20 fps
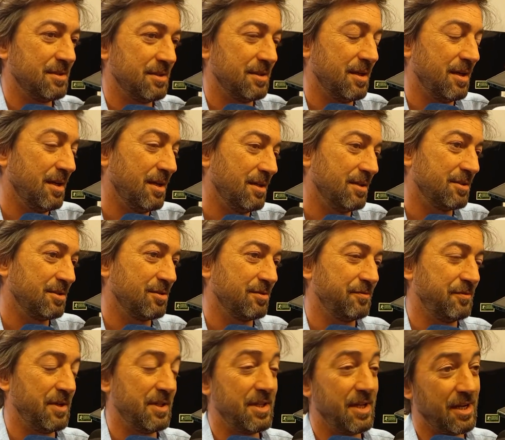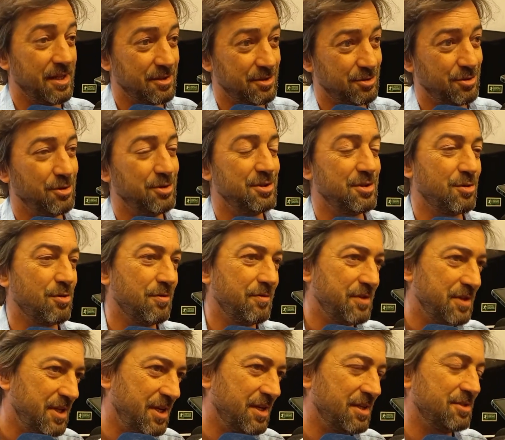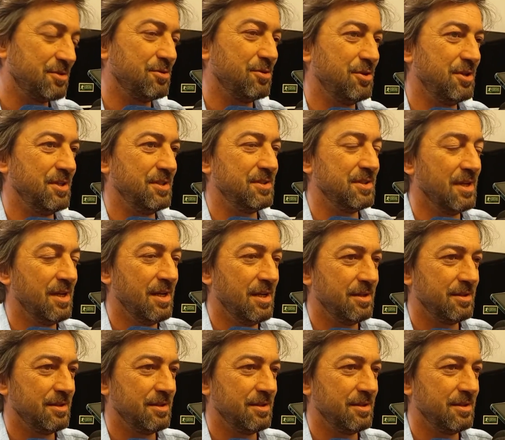as, federações e confederações,